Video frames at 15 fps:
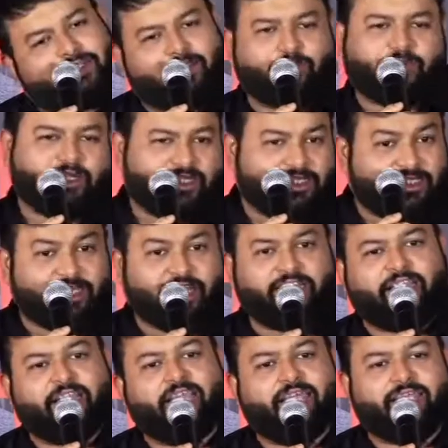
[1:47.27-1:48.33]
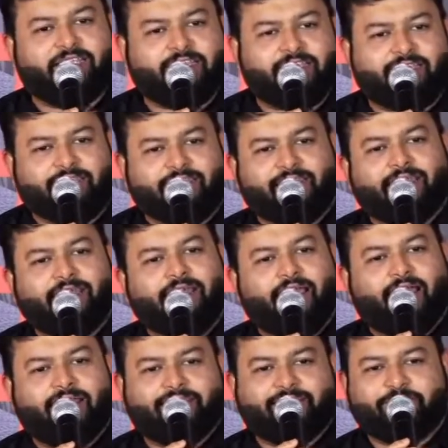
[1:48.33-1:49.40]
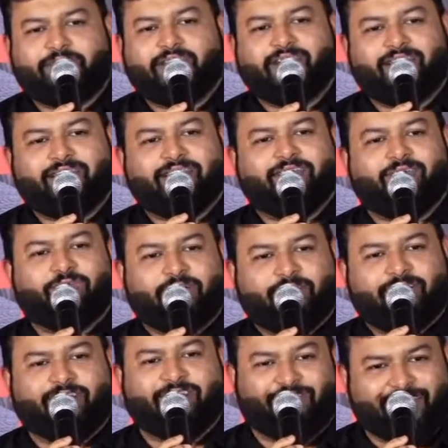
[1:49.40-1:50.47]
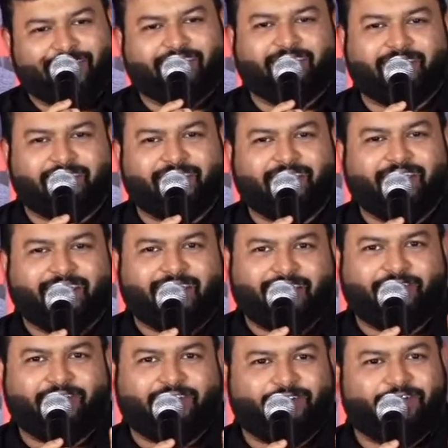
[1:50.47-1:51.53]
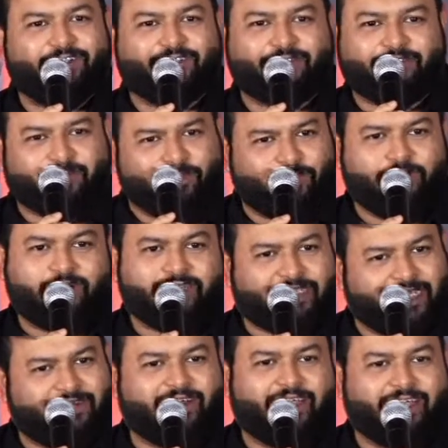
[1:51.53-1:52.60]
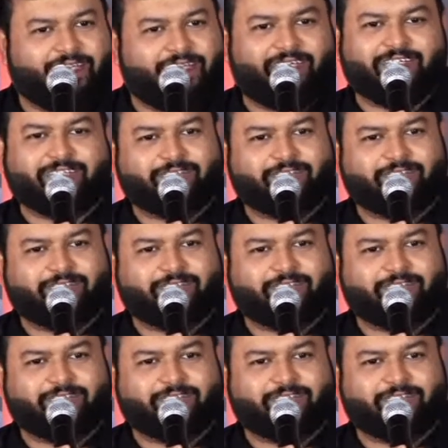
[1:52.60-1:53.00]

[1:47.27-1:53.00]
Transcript: గారు చెప్తారు ఇచ్చి రెండు నెలలు అయింది ఆయన చెప్తారు కానీ ఒక ఫస్ట్ ఇరవై రోజులు చూస్తాం బుక్కులు చదవాలి కదా